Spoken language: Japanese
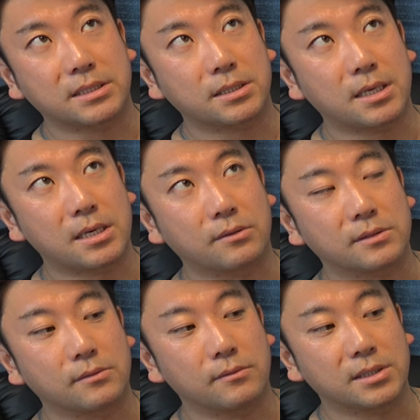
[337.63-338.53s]
しっかりと
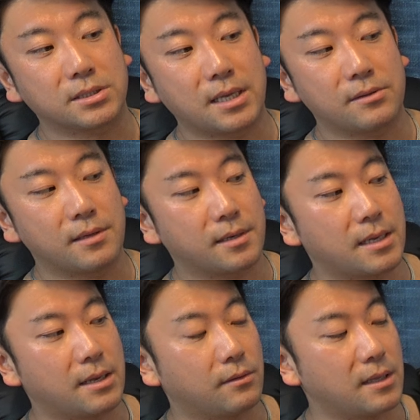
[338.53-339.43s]
そこはしないといけ
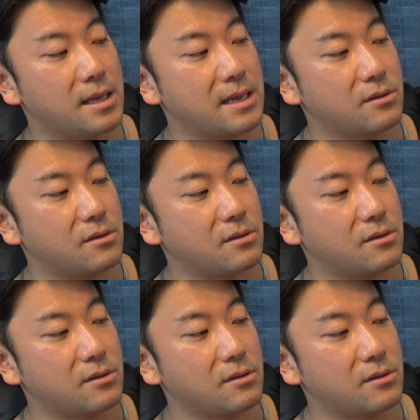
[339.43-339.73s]
ないので、